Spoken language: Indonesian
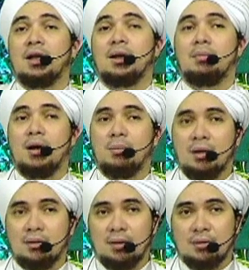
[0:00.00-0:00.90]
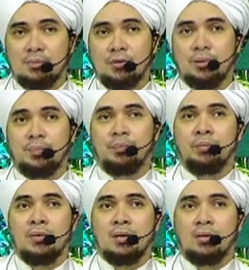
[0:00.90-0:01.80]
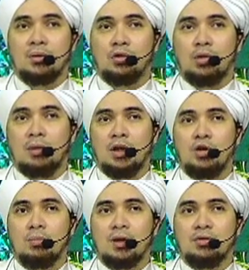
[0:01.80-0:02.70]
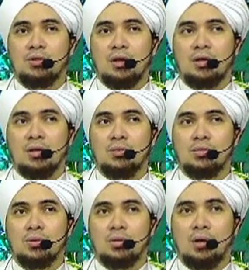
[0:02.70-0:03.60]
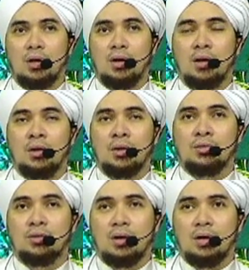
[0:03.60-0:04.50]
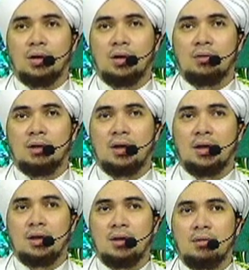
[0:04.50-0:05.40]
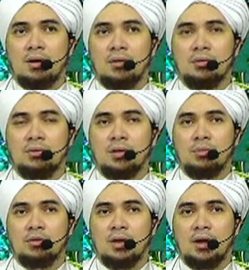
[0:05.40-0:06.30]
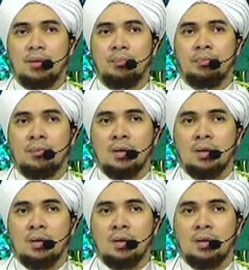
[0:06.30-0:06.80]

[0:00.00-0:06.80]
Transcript: imamah tersebut untuk menghidupkan sunnahnya Rasulullah Shallallahu Alaihi Wasallam.